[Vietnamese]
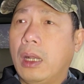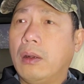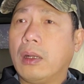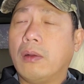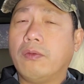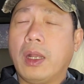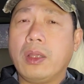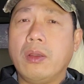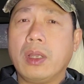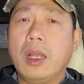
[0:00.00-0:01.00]
ờ, không phải
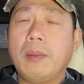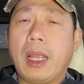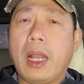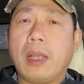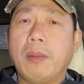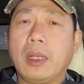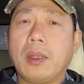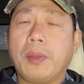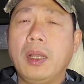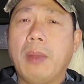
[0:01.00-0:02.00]
là vô gia cư mấy cái thằng
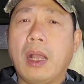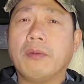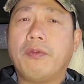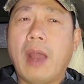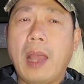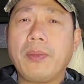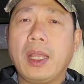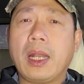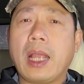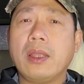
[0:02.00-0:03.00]
bất nhập cư bất hợp pháp
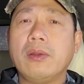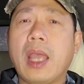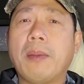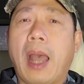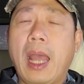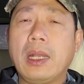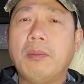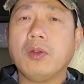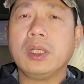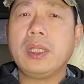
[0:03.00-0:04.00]
như cái thằng vô nhà bả
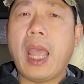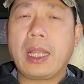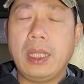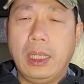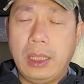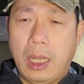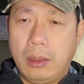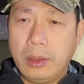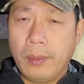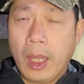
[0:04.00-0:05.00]
đó một sự dàn dựng
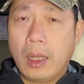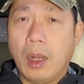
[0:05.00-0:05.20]
thôi